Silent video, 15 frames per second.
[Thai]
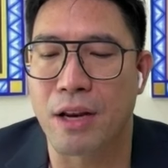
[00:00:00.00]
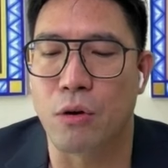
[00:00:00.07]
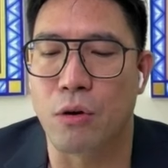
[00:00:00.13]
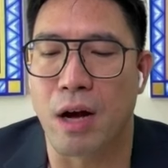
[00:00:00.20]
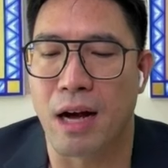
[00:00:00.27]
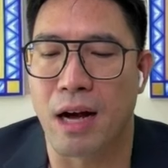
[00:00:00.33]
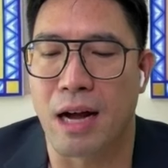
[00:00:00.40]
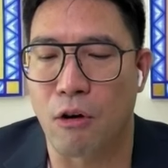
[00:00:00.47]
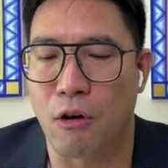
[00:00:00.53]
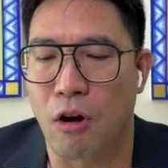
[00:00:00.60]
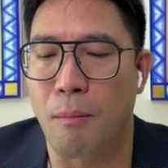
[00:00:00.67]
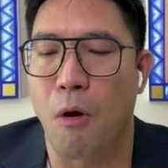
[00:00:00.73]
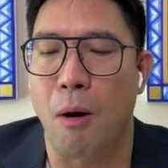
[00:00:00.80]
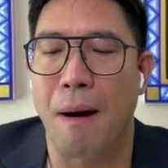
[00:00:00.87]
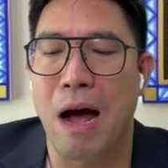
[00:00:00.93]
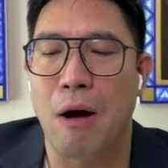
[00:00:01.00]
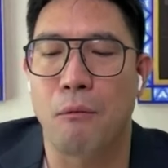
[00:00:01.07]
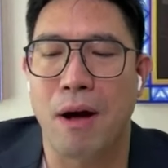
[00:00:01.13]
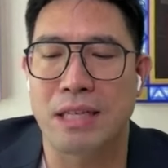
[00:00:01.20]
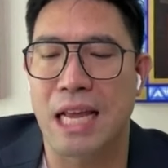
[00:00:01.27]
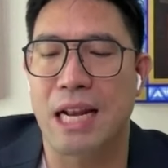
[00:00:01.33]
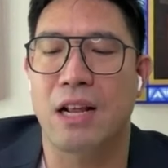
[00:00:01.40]
ให้เราก็มองภาพ
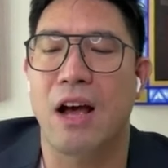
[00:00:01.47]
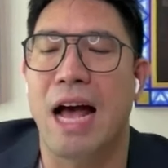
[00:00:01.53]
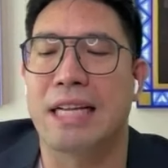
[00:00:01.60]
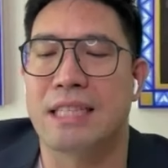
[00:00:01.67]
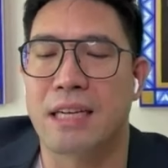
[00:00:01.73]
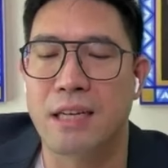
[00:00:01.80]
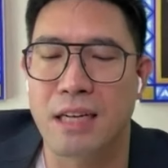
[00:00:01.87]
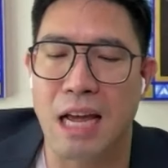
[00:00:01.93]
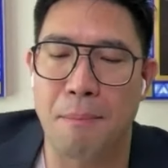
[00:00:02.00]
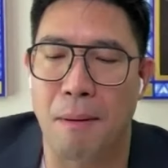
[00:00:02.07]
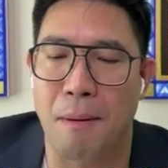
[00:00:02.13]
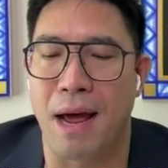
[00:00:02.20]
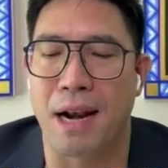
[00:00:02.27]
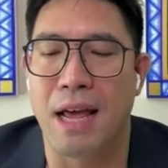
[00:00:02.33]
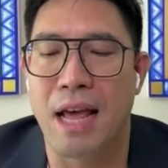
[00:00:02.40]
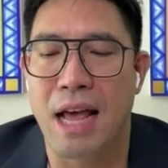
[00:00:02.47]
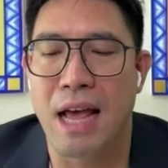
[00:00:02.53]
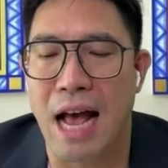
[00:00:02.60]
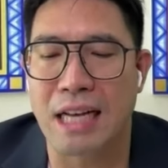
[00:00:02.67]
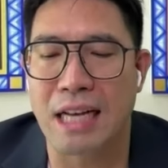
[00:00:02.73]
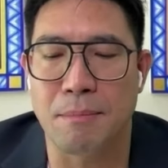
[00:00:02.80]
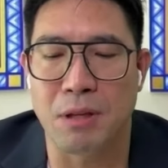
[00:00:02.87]
ว่าเซ็ตก็อาจจะขึ้นได้ประมาณ
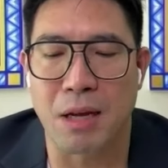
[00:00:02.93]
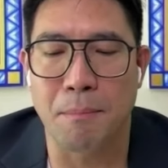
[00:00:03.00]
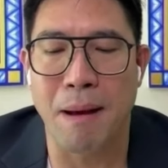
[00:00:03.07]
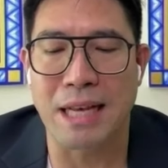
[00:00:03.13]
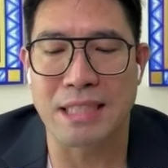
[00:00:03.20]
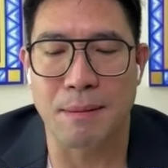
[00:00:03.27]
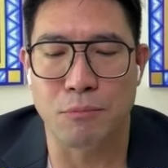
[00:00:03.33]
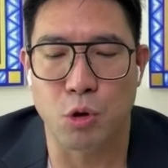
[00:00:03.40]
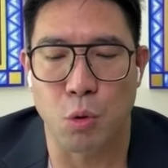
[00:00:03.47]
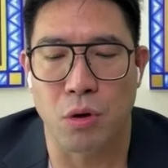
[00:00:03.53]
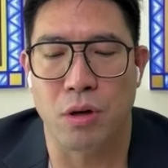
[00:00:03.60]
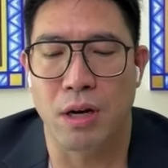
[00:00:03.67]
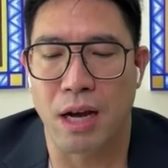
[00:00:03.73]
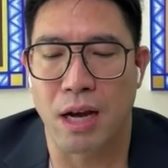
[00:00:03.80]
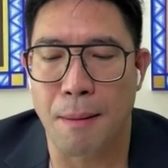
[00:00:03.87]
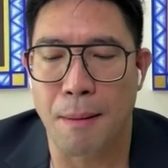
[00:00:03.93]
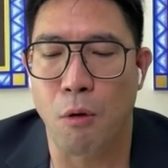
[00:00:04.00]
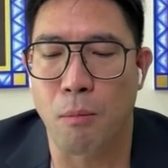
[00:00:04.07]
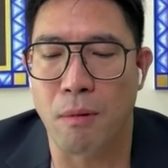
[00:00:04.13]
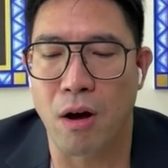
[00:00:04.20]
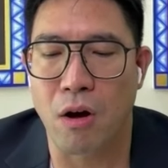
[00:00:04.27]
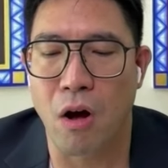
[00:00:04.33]
50-80 จุดนะครับ
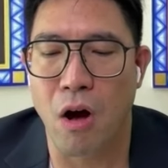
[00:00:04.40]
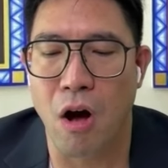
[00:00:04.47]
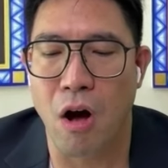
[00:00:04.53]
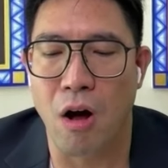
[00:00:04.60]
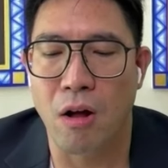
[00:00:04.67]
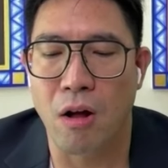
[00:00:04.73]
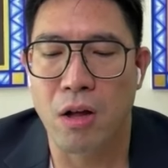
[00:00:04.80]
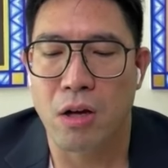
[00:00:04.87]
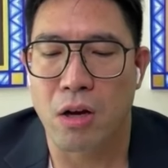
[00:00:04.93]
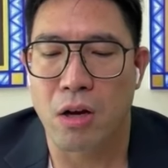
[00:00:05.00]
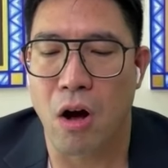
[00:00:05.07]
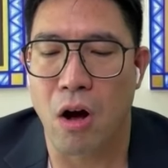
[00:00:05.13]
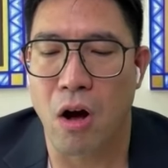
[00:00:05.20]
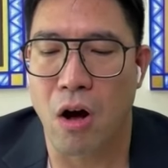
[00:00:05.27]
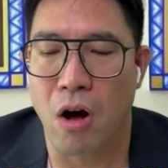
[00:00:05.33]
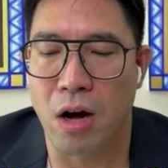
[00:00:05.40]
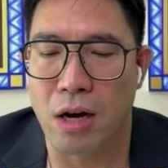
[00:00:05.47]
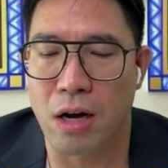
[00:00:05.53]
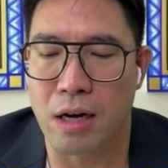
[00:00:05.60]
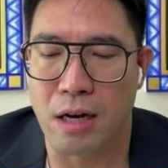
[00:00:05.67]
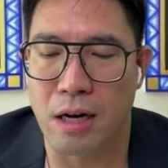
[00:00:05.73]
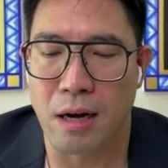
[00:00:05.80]
ผมแล้วก็
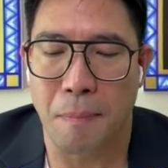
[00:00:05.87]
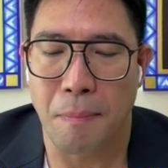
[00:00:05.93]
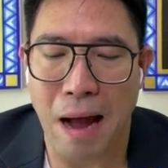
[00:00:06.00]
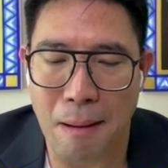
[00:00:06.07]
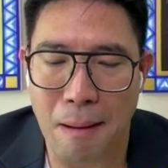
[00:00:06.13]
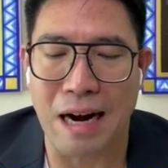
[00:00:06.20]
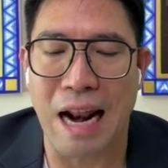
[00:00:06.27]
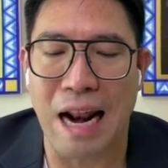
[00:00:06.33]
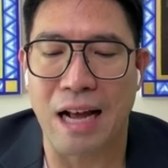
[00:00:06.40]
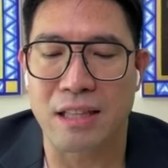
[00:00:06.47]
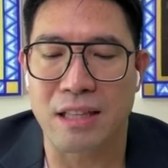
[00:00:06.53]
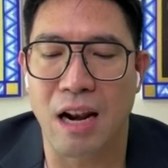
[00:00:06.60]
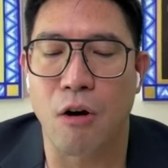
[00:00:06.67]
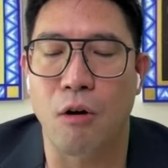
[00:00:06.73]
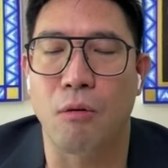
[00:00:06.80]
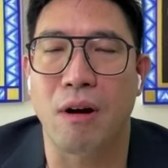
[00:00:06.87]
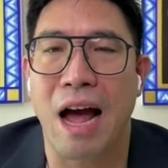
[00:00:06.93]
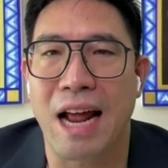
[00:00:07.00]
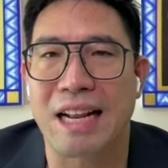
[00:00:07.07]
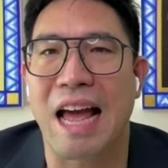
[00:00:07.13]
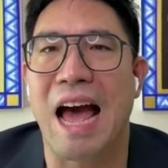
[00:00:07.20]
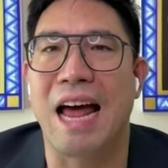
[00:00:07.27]
ภาพหลักๆที่เรา
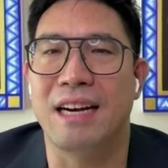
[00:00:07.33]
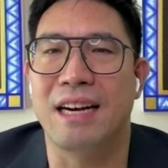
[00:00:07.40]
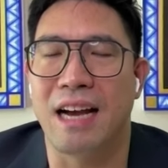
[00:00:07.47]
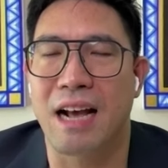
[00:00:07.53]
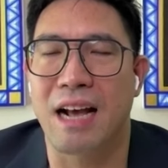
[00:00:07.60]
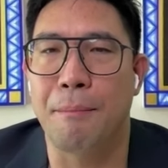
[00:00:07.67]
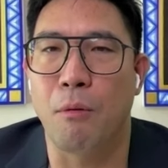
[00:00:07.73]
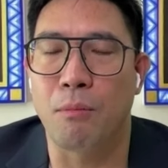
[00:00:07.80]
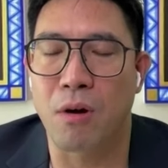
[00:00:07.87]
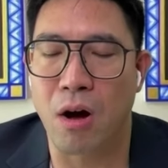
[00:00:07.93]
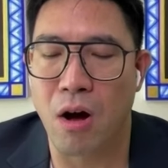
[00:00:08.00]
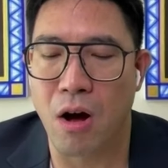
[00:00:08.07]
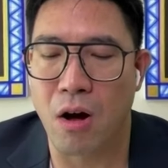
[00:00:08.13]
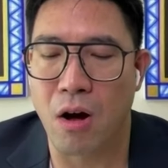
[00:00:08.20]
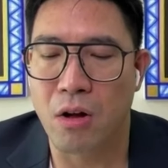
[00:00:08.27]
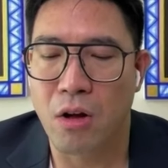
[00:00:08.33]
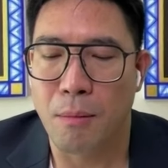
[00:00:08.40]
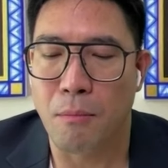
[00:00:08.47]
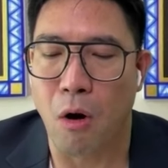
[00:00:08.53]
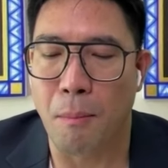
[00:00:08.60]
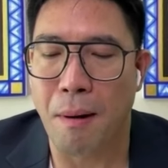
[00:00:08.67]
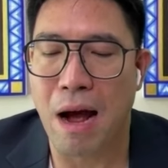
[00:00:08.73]
คาดการณ์นะครับผมก็
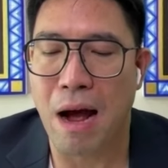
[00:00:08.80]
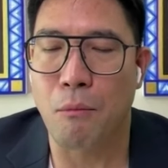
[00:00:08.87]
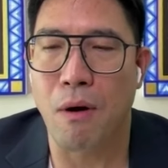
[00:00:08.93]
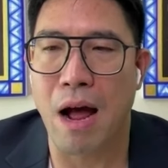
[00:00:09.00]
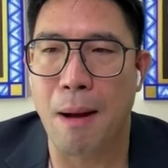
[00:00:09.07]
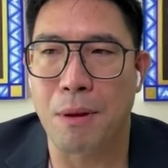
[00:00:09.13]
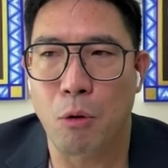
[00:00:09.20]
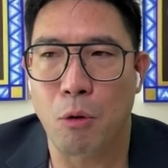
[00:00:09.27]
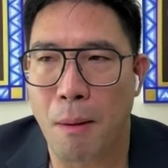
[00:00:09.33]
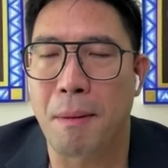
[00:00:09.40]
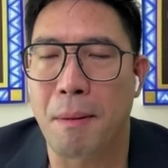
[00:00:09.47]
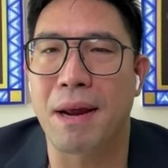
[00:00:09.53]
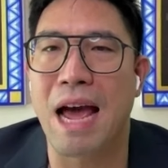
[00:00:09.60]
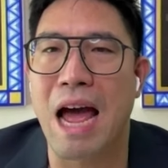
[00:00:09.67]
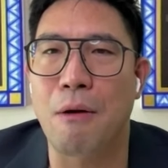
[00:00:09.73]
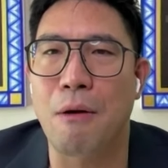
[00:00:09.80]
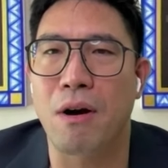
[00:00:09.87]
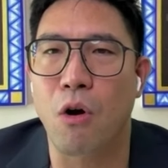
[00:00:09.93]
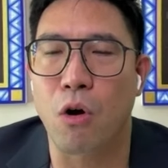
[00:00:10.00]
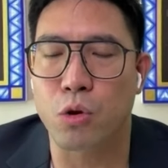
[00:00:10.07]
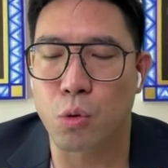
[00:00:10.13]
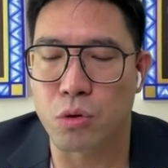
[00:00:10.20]
มองภาพว่ามีความเป็นไปได้
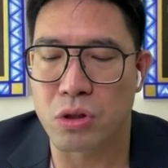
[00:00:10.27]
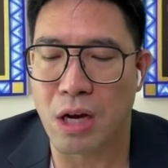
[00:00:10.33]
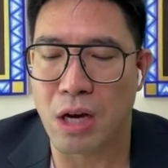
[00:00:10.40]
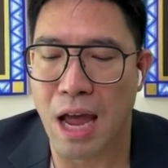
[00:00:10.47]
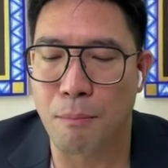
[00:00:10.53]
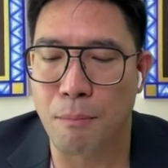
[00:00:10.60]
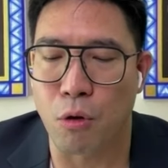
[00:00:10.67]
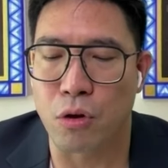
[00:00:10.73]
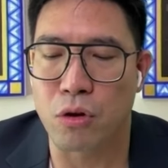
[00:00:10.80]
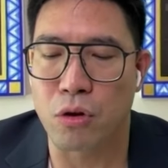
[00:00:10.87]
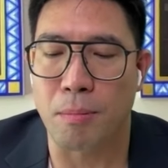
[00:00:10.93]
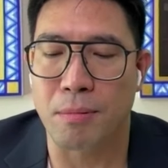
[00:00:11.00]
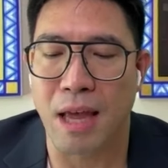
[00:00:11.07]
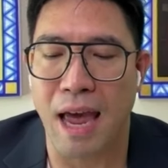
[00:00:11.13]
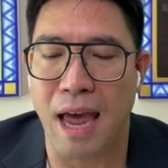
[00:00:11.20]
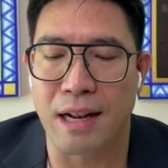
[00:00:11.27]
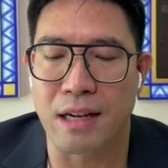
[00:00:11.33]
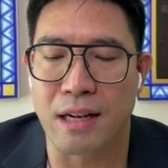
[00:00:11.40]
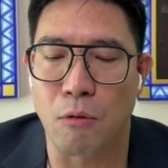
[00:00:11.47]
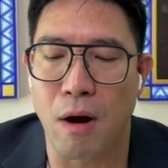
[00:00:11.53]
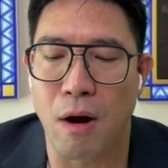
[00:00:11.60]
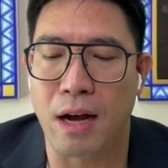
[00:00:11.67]
ว่ากองทุนจะให้ผลตอบแทน
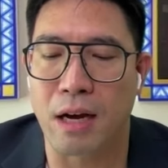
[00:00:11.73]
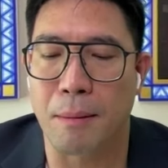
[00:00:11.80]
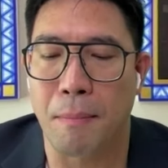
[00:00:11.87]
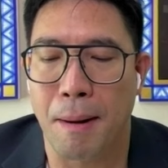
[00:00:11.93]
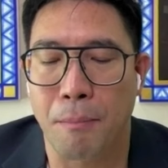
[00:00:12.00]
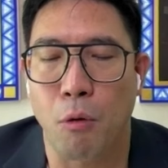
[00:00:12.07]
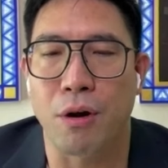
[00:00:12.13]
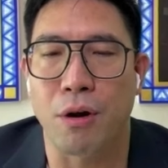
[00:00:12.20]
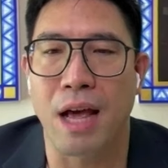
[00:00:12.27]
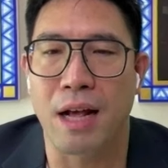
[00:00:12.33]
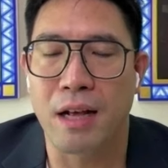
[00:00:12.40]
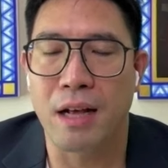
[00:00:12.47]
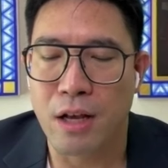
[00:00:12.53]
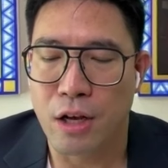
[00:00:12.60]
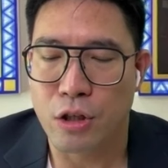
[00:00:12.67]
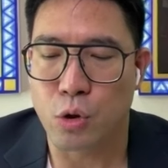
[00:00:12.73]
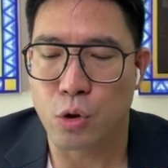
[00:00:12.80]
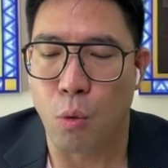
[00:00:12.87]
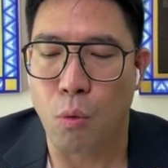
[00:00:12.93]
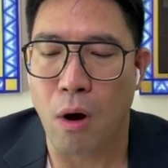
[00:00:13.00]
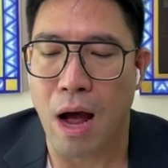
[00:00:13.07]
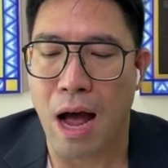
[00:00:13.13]
หรือว่าเงินปันผลเนี่ย
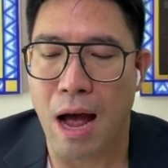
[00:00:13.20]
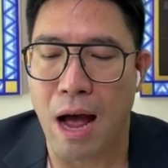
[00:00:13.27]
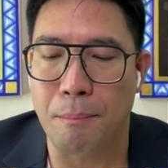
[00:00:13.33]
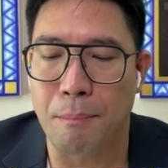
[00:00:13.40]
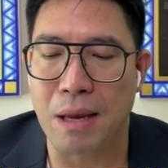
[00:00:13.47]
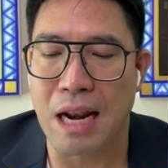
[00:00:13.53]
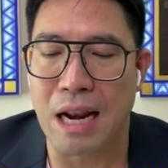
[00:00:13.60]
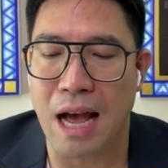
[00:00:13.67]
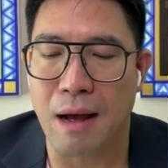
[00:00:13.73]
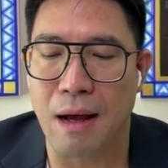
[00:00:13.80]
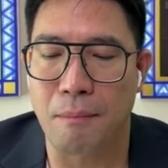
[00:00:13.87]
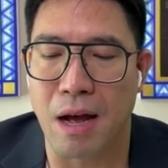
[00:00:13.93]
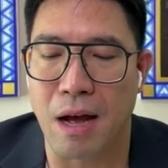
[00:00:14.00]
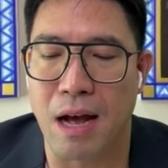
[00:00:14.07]
สูงกว่าปีละ